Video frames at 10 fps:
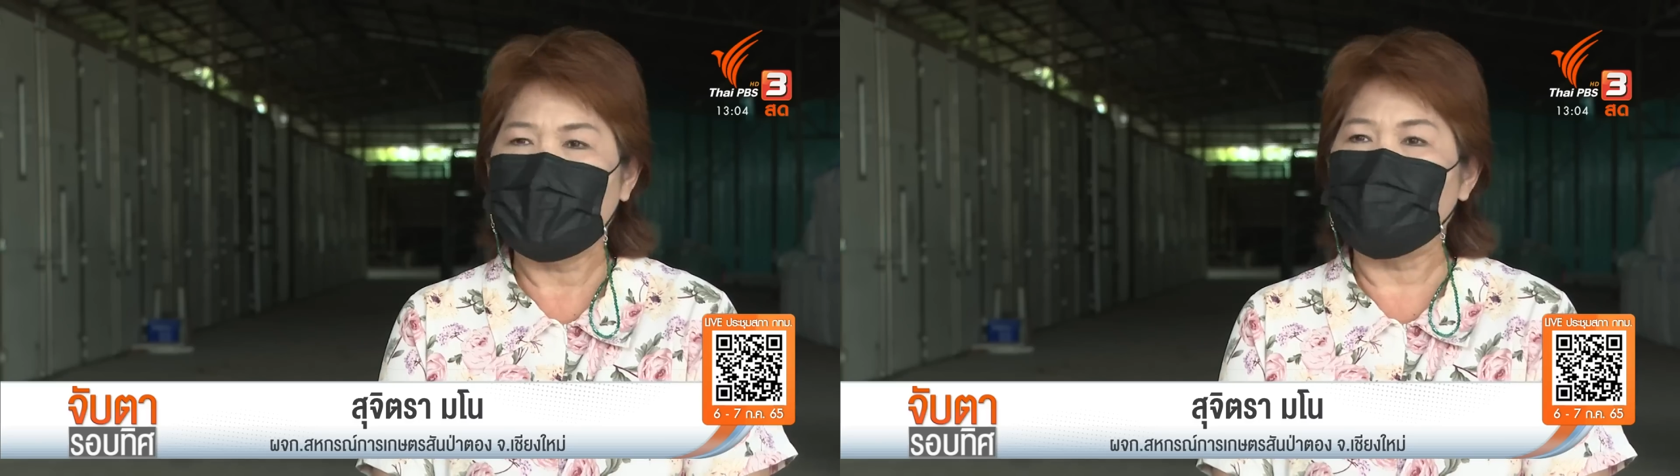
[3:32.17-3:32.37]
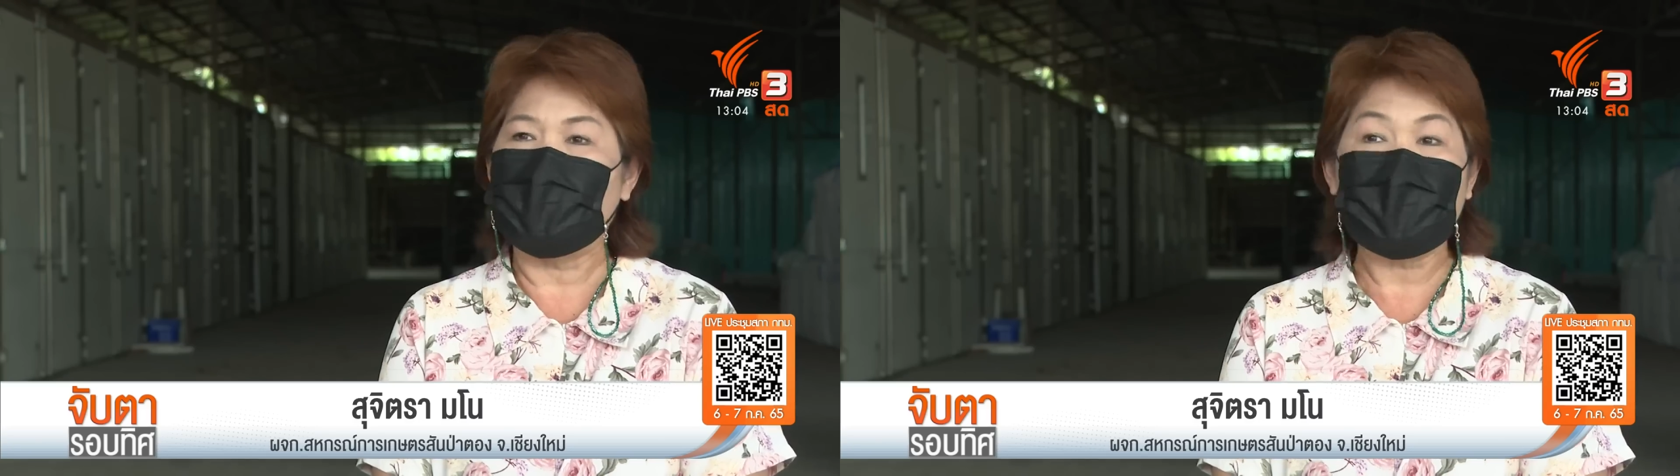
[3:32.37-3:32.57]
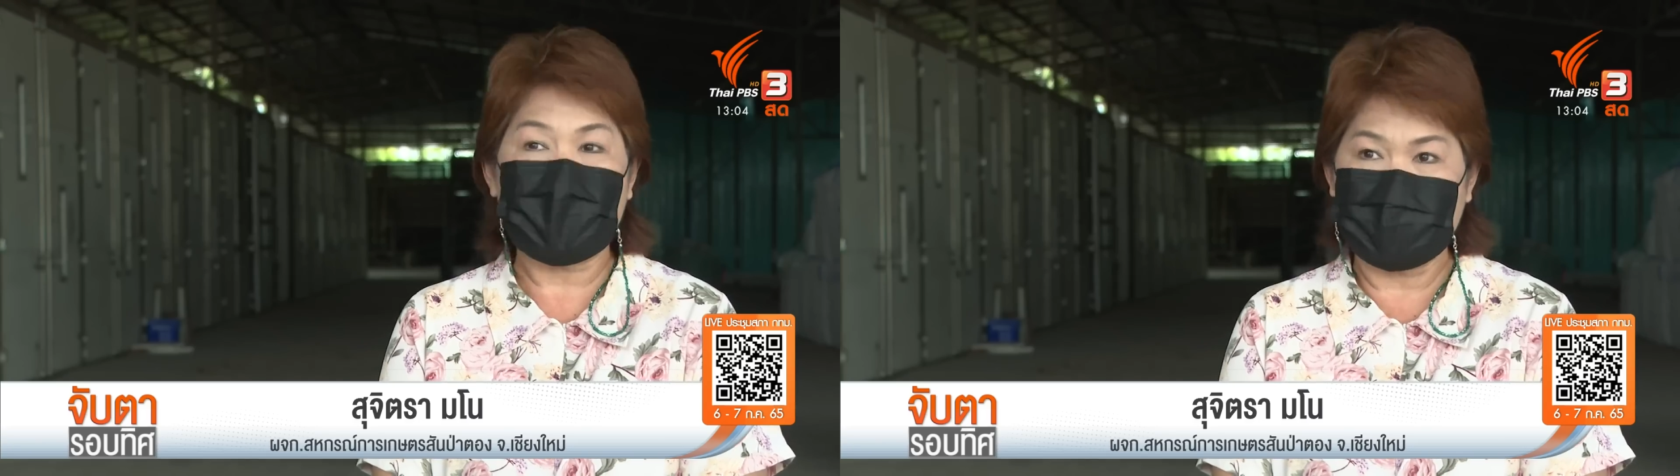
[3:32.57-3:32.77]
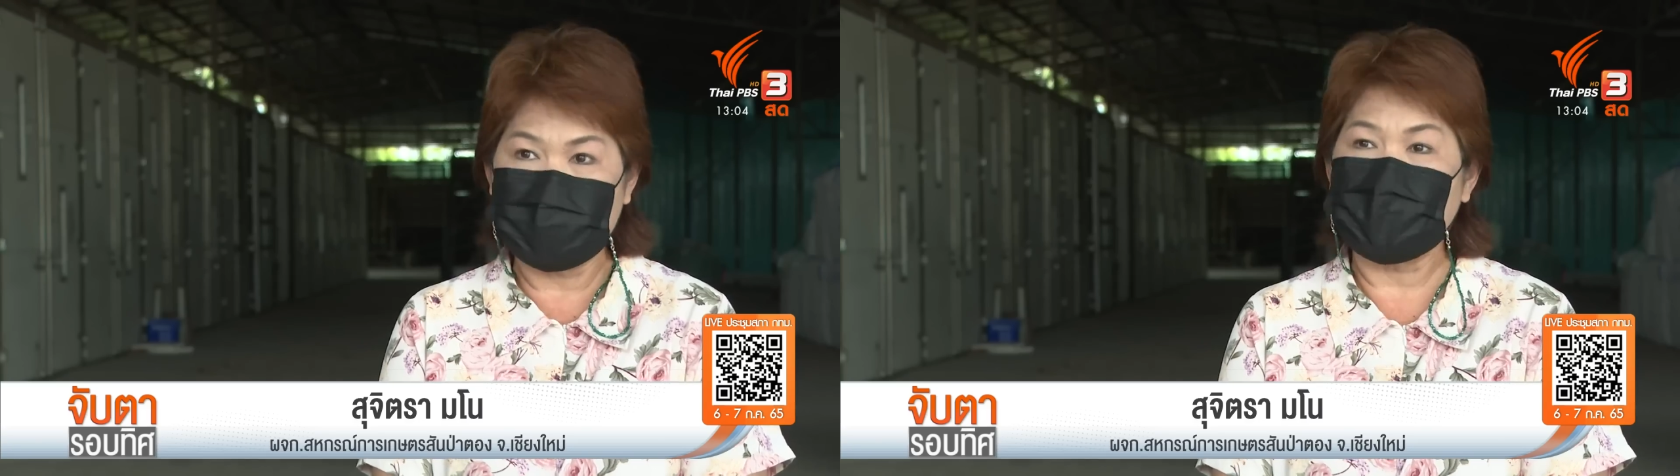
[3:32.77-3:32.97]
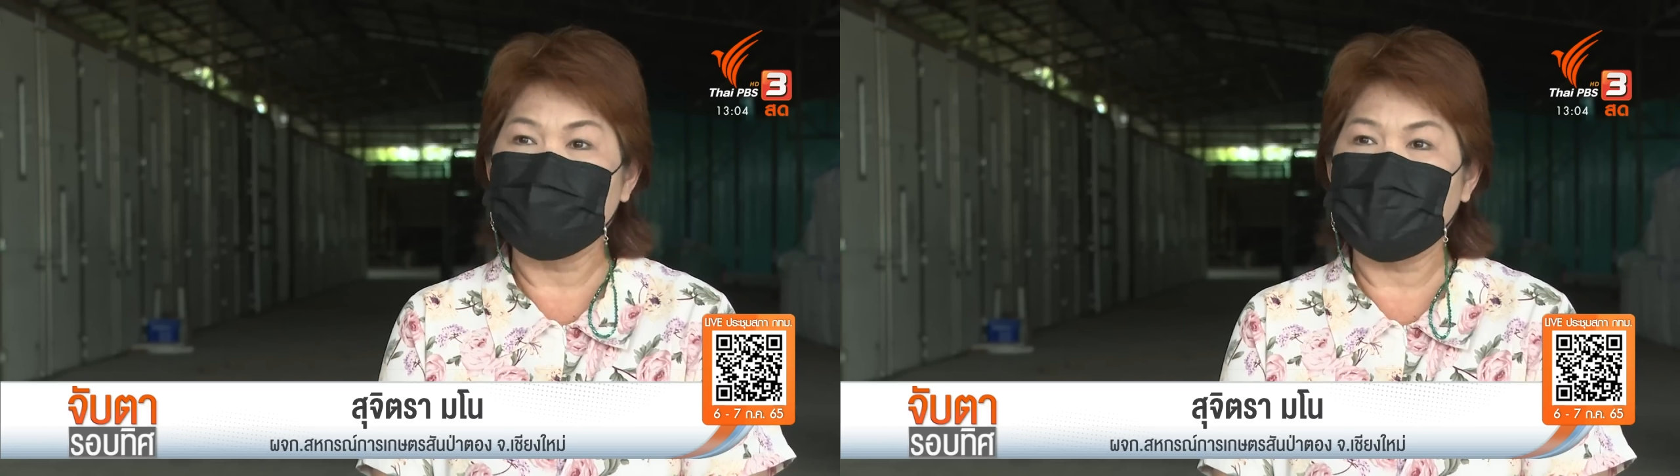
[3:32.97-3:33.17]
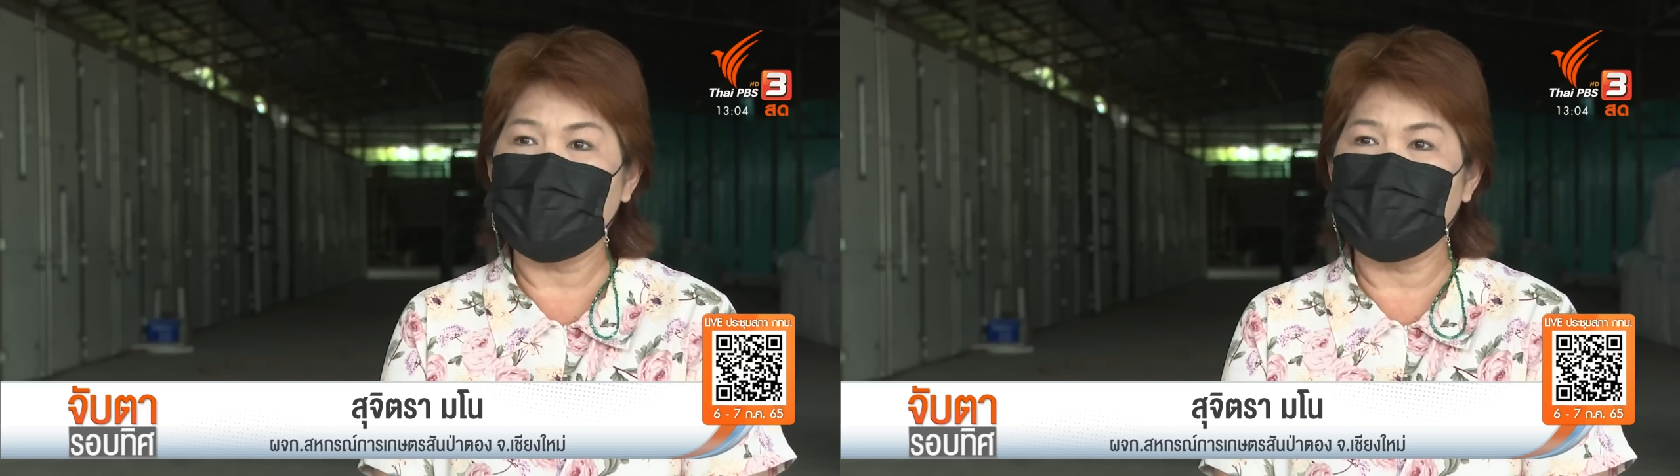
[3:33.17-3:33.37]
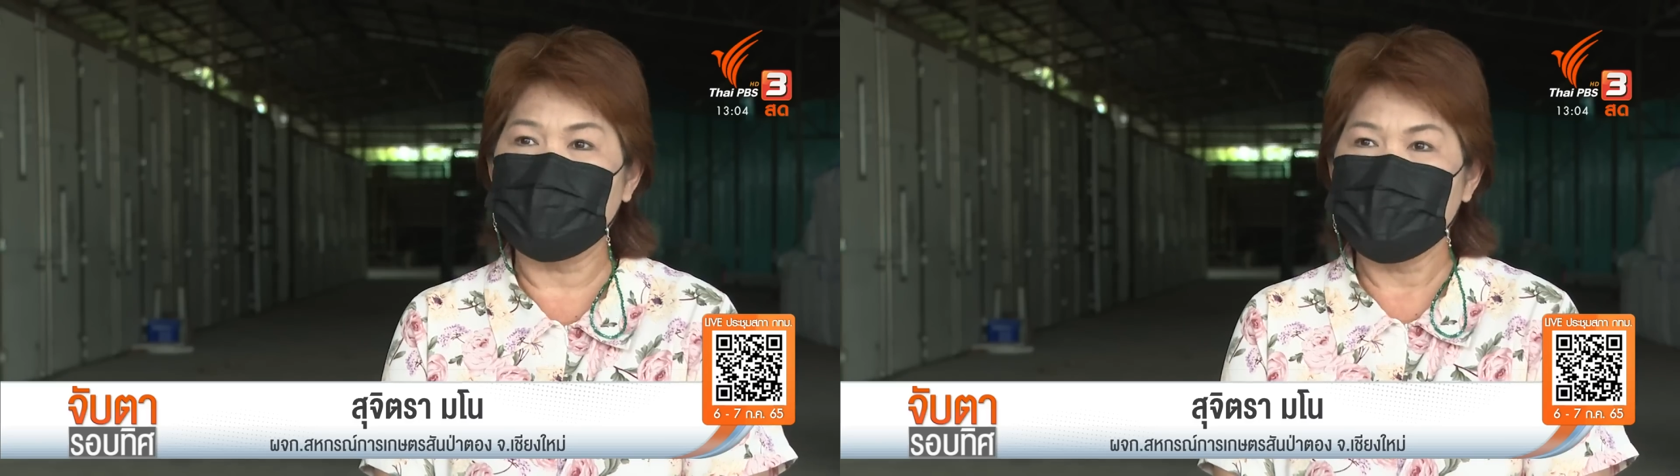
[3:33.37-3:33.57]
เราให้ราคาที่เต็มที่